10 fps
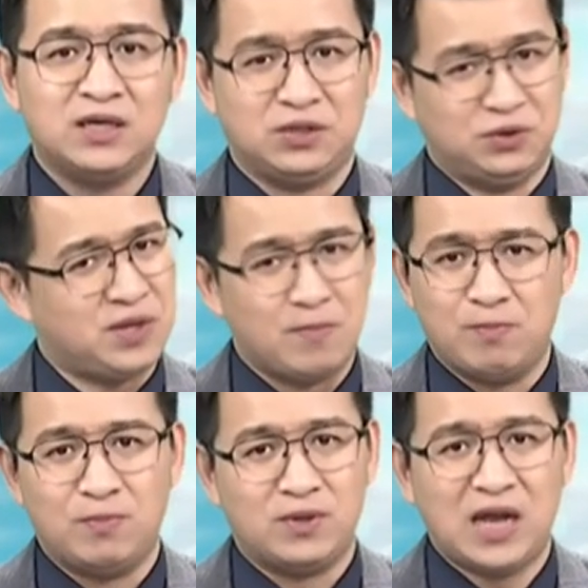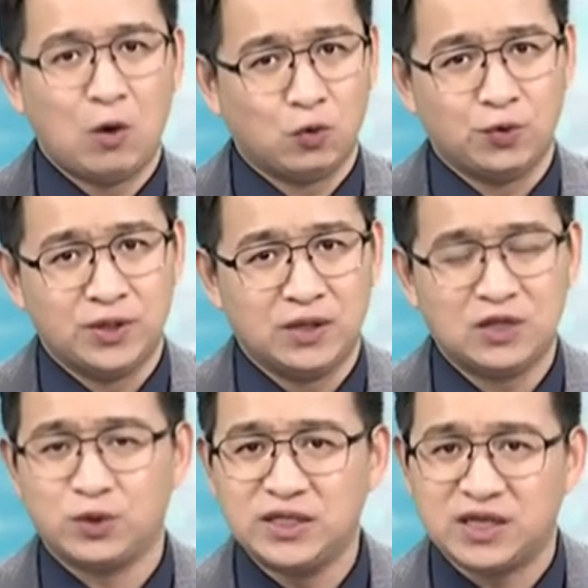有点绕腿，他
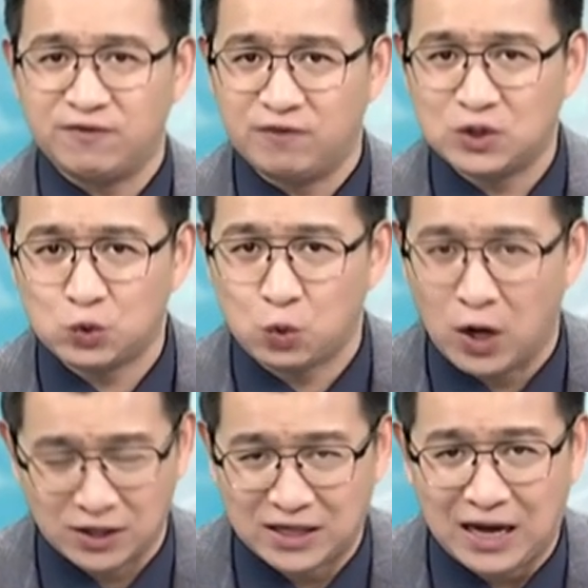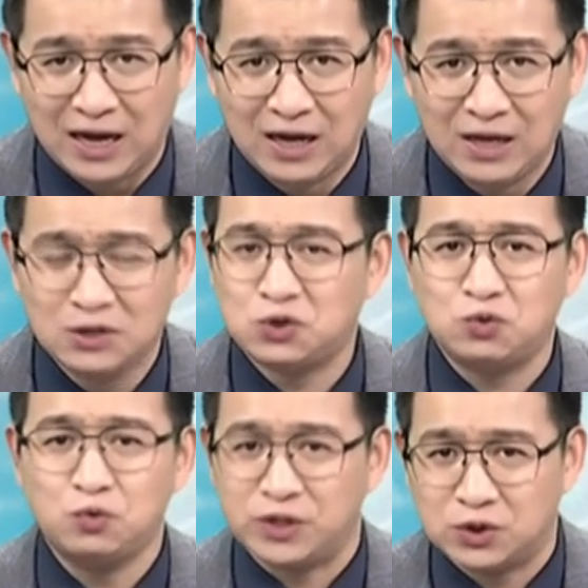昨天涨幅还输广达、
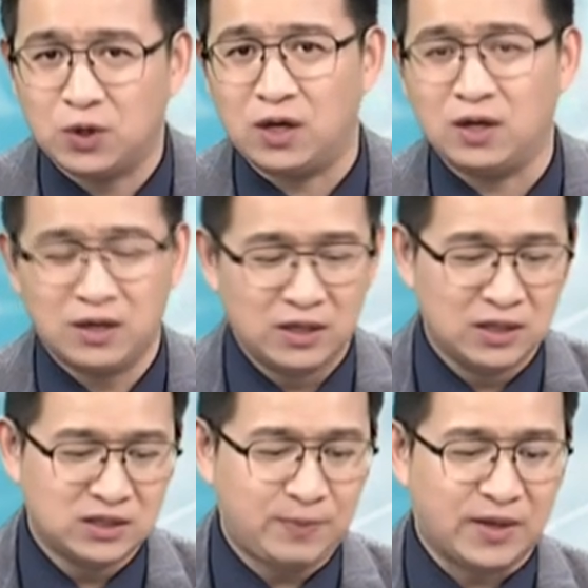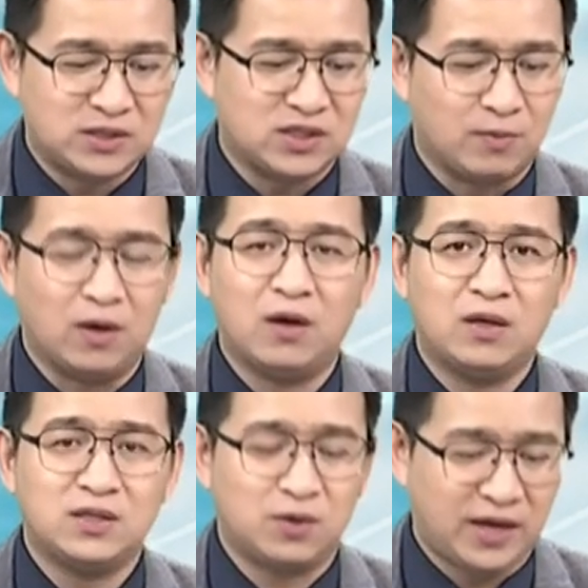输伟创，这表示什么？
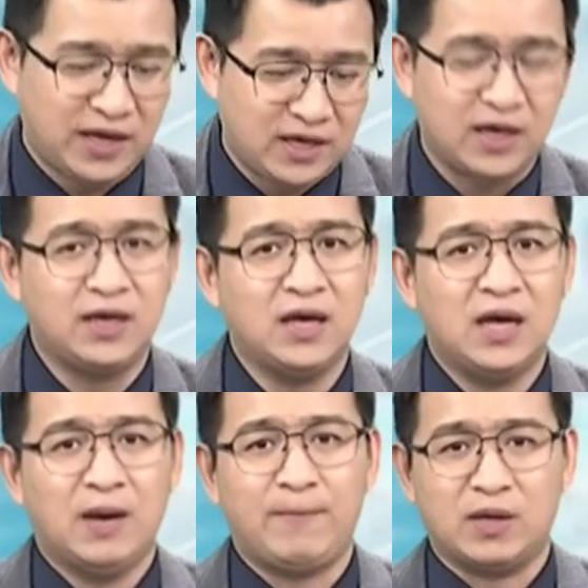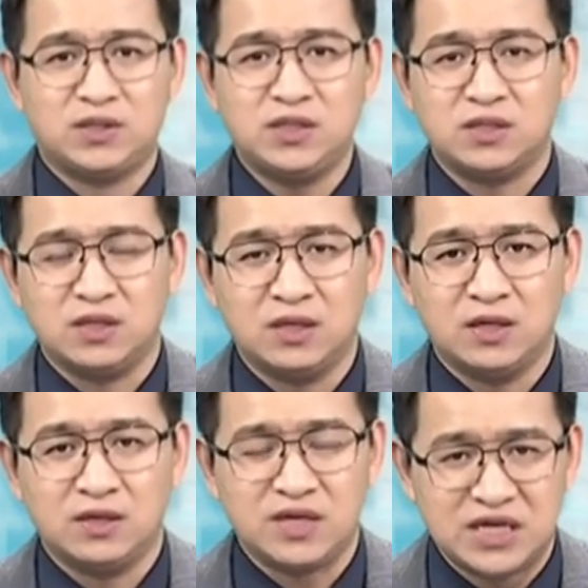这种黑 K 表示
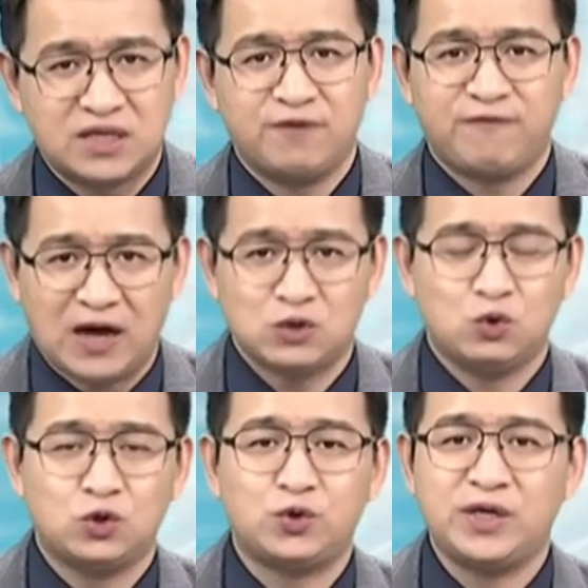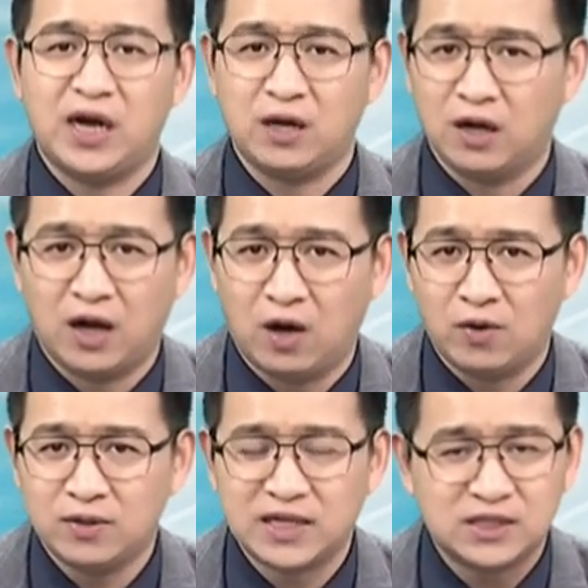你的法说虽然很好，
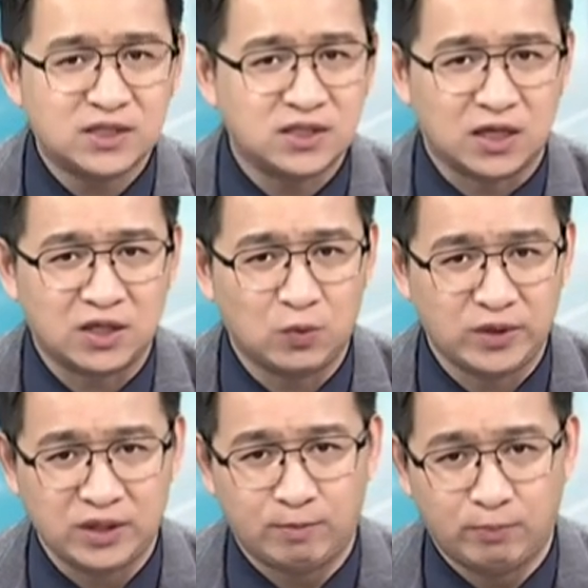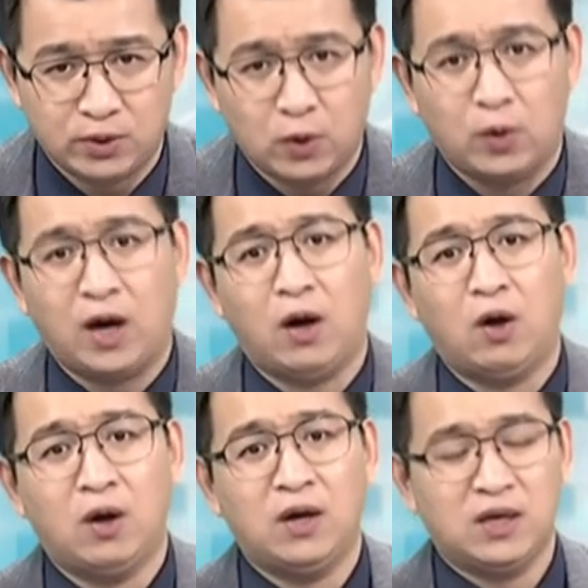但市场认为你不够好。
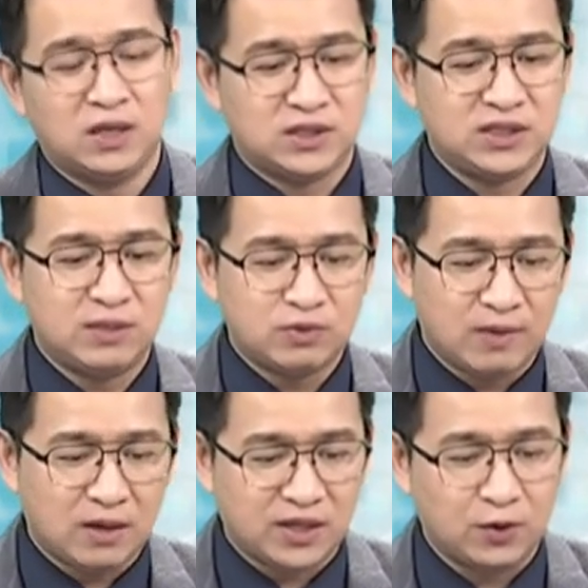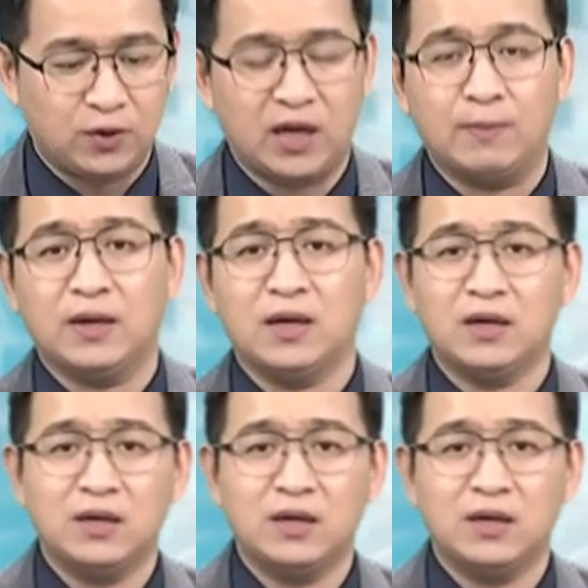今天不是忙跌回来吗？